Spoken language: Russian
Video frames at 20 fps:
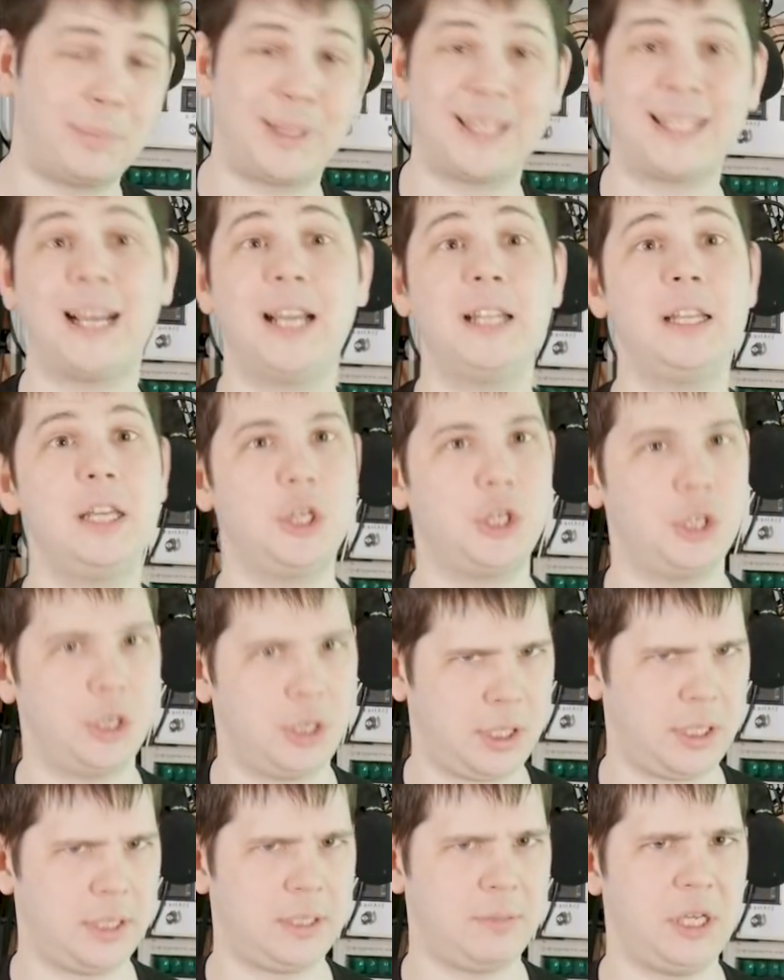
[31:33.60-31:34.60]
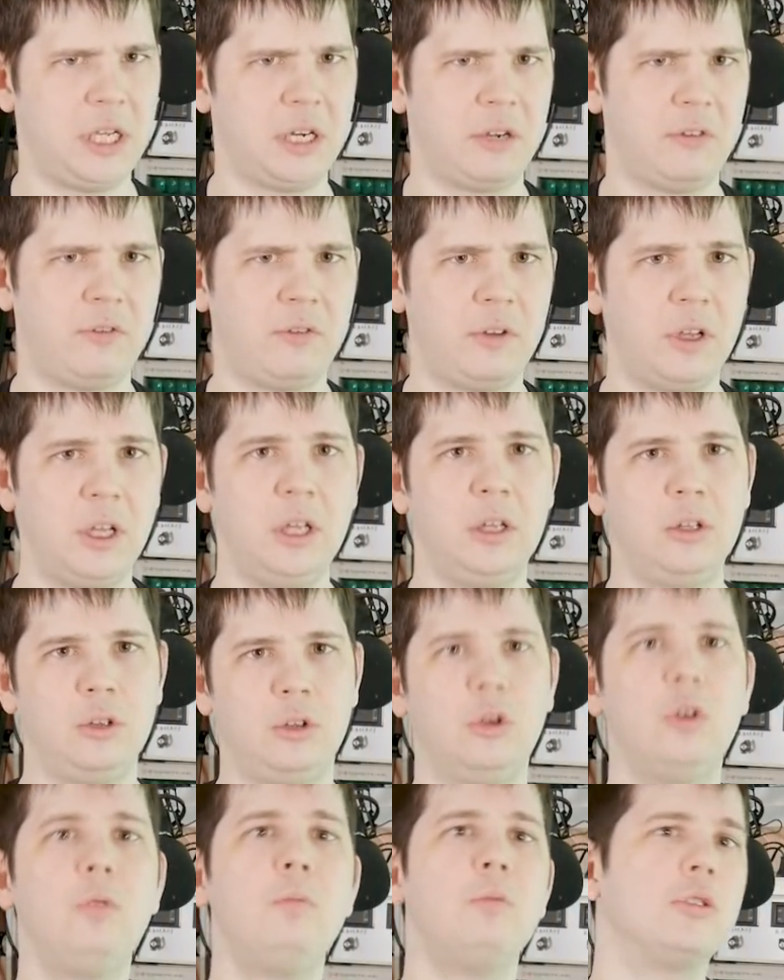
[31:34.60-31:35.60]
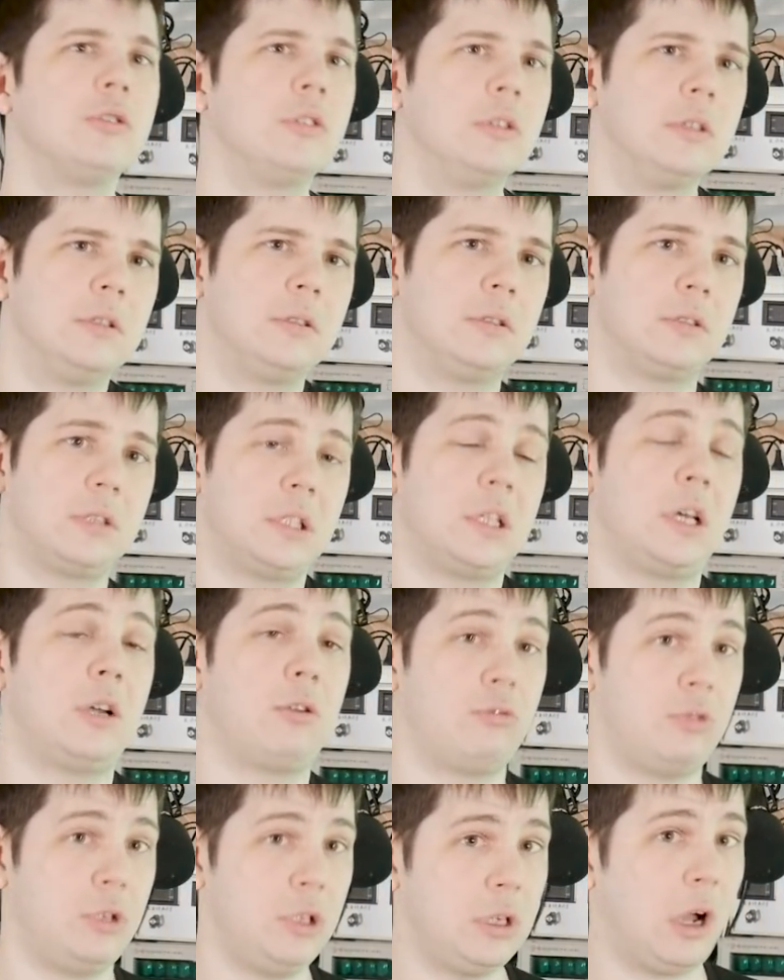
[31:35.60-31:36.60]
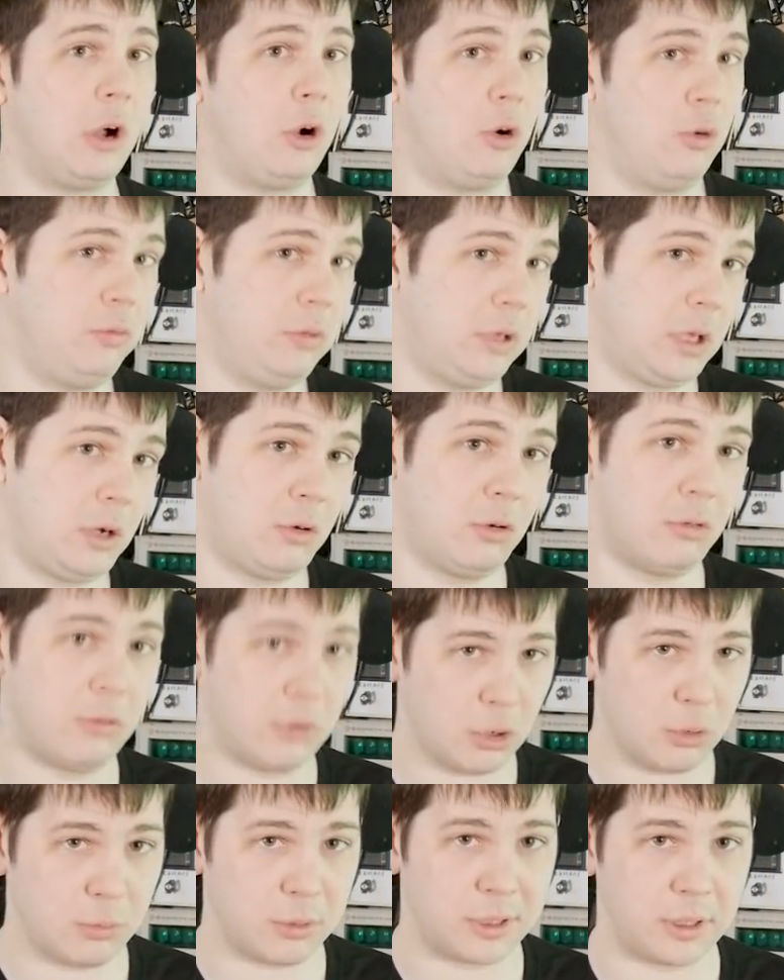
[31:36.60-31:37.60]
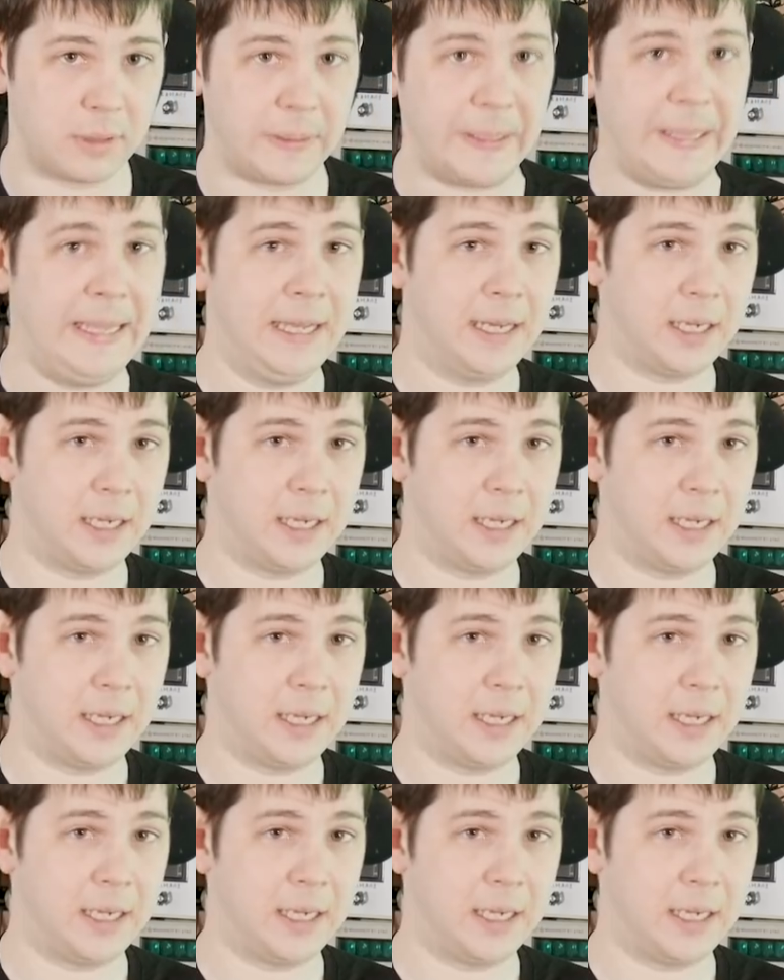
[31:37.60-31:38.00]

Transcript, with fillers: подходящих размеров, то можно соорудить какого-то такого робота.